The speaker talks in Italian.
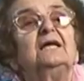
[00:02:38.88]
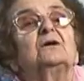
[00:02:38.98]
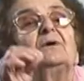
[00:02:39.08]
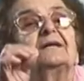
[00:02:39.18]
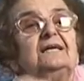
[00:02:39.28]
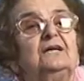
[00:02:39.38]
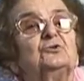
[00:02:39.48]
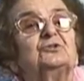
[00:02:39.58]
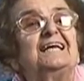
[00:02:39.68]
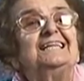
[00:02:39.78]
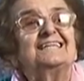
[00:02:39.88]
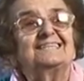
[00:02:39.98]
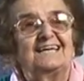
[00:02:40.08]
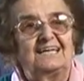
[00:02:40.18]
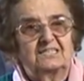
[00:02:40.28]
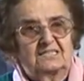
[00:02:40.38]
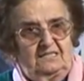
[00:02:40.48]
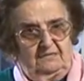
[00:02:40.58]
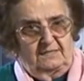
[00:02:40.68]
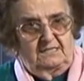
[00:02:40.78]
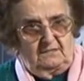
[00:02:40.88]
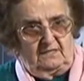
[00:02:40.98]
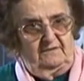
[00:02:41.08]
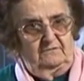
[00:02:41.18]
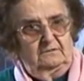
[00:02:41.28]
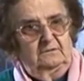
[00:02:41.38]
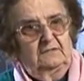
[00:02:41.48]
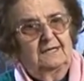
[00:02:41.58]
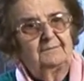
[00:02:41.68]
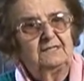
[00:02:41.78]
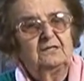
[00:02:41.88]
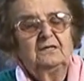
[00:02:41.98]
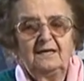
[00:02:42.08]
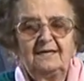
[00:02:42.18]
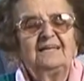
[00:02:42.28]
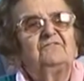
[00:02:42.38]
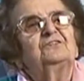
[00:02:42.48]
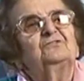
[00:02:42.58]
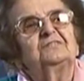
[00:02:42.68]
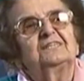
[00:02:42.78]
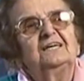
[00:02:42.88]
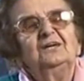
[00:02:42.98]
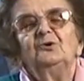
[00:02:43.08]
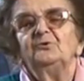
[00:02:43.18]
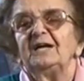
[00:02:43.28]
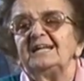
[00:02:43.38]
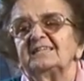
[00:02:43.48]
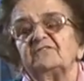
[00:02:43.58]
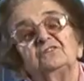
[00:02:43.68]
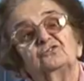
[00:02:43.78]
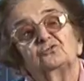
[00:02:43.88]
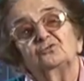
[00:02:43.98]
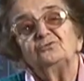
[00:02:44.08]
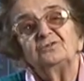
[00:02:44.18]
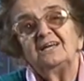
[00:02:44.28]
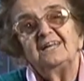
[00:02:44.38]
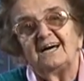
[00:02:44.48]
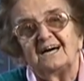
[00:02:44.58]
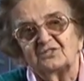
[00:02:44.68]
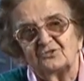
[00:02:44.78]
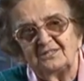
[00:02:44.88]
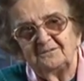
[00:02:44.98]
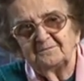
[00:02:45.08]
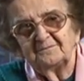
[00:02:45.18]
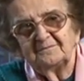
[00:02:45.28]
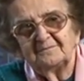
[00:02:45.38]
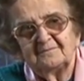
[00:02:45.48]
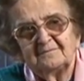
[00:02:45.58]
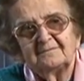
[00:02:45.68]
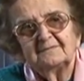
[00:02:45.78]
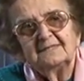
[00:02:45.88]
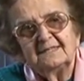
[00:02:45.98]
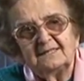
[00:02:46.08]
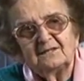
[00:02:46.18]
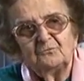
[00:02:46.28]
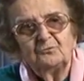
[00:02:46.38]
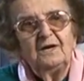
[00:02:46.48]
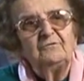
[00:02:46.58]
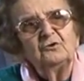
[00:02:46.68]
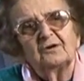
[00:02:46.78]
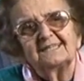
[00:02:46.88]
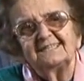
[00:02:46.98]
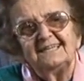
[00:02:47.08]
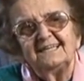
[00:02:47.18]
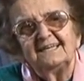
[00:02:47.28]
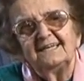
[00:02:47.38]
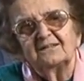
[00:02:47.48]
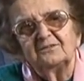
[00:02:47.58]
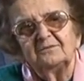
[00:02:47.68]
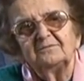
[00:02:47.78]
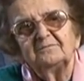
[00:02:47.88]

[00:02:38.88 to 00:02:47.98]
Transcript: e, e 80 tasche, perché aveva, eh, ha capito? Lei ha fatto le tasche, un'altra ha fatto tutte le asole, un lavoro a catena, ecco.